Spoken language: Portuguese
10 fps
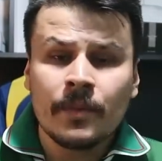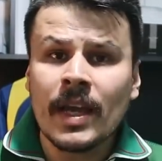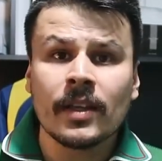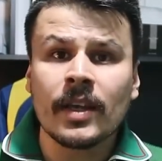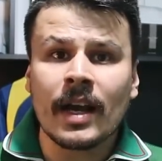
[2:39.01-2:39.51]

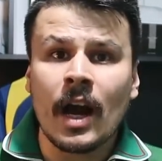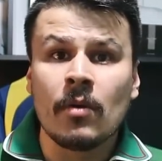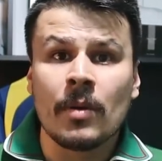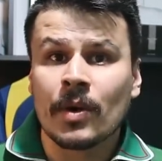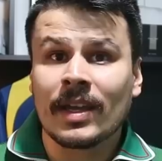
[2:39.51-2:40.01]
tem que ter
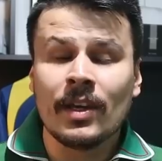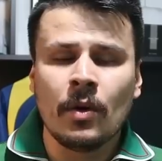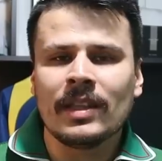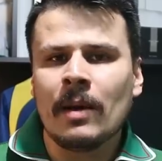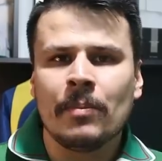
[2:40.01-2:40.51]
calma, porque
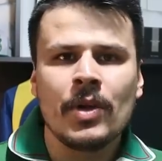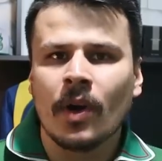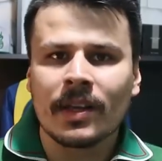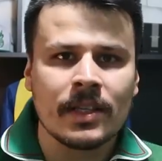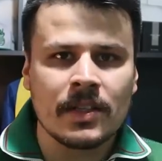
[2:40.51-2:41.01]
no, na
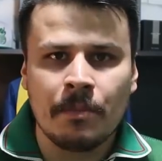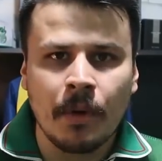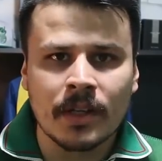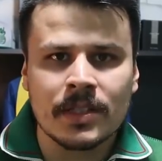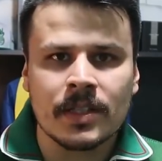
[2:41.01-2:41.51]
pior das
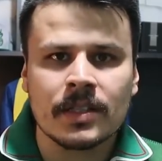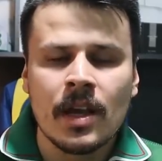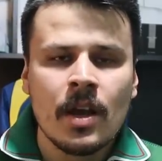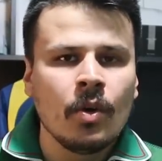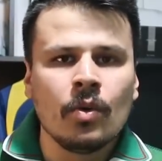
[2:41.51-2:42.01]
hipóteses,
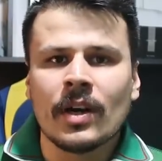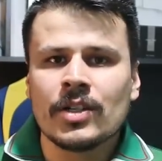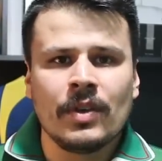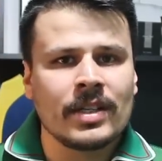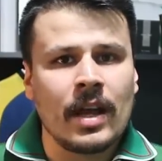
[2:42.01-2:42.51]
o
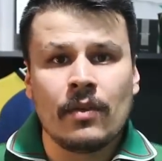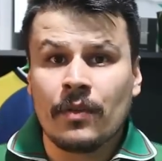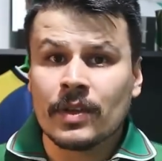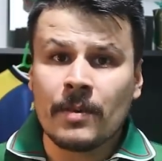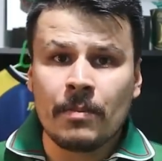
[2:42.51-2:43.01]
adversário vai
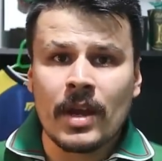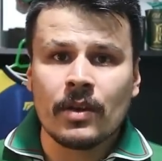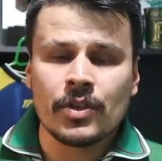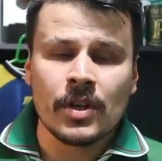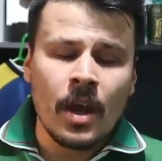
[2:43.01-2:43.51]
fazer
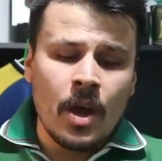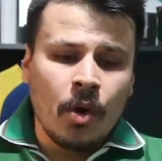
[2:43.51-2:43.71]
pênalti.